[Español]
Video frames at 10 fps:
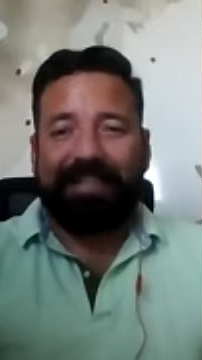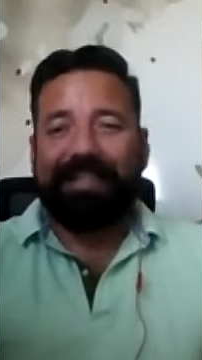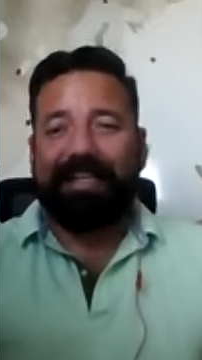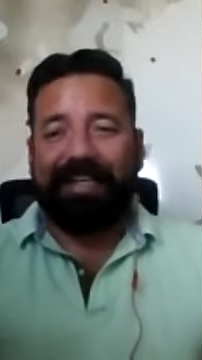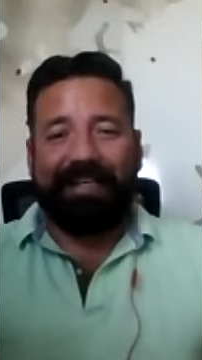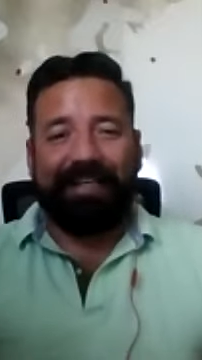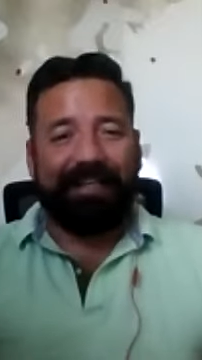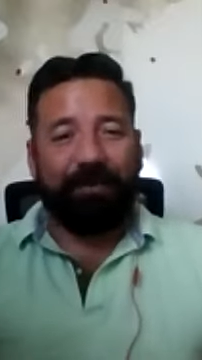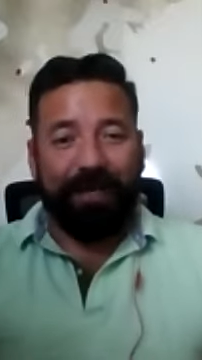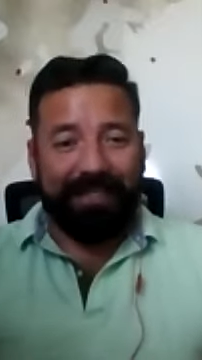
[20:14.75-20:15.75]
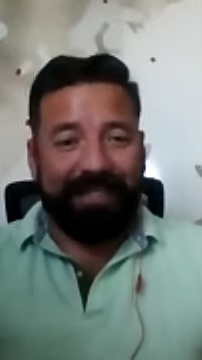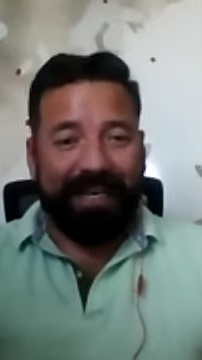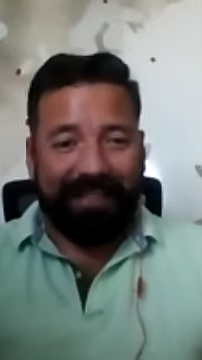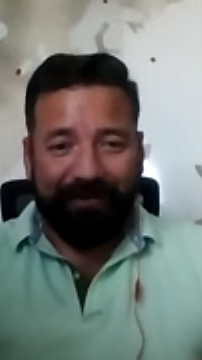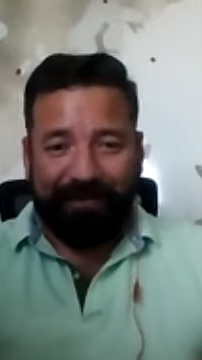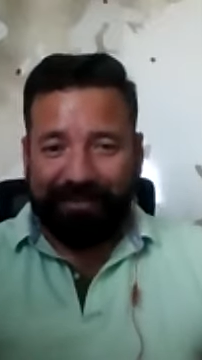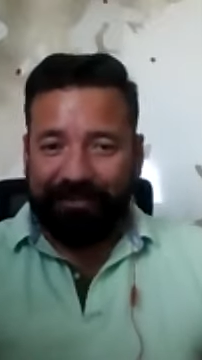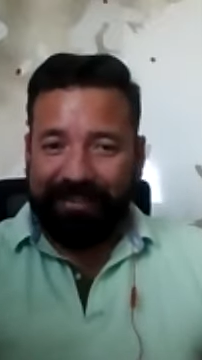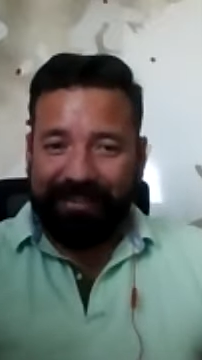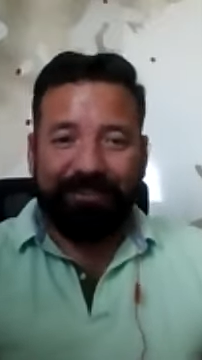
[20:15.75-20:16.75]
Denle una checada a
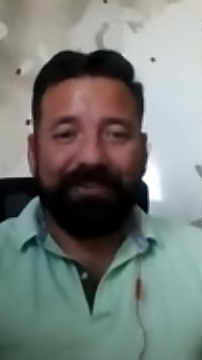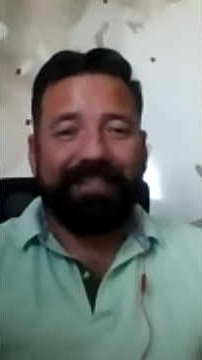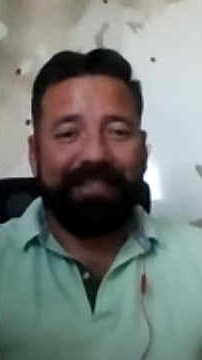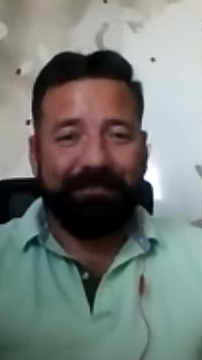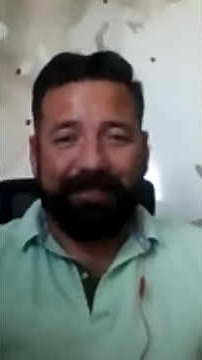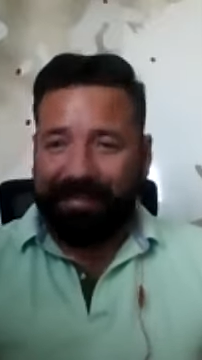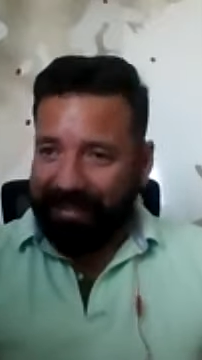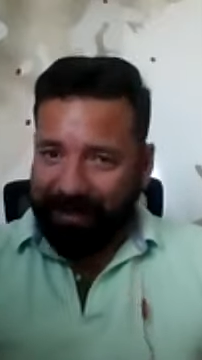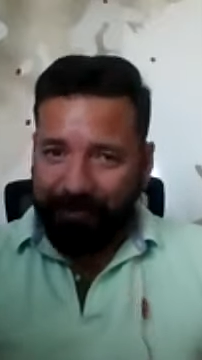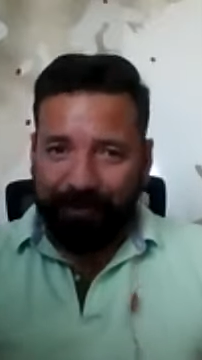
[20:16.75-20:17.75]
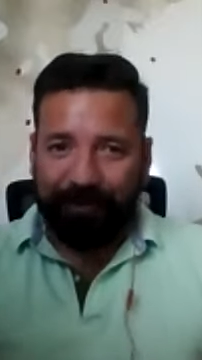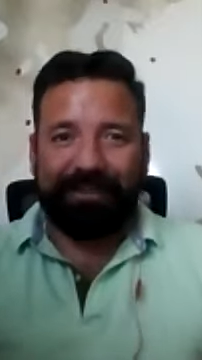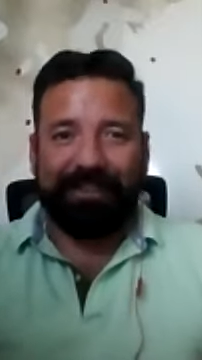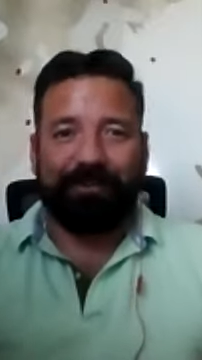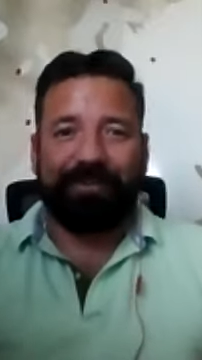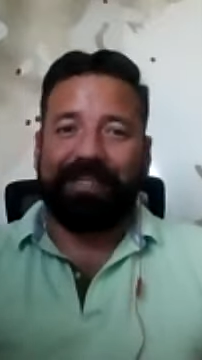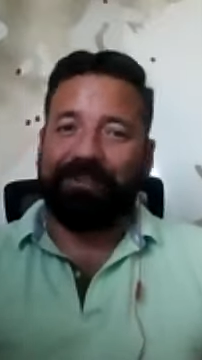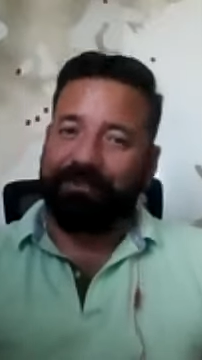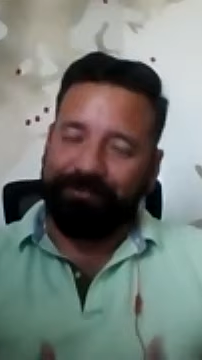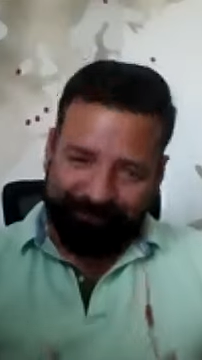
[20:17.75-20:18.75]
nuestro sitio y mantengámonos en
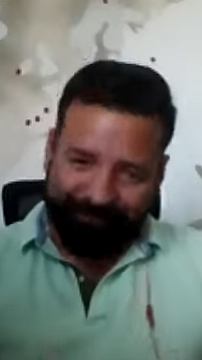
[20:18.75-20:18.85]
contacto.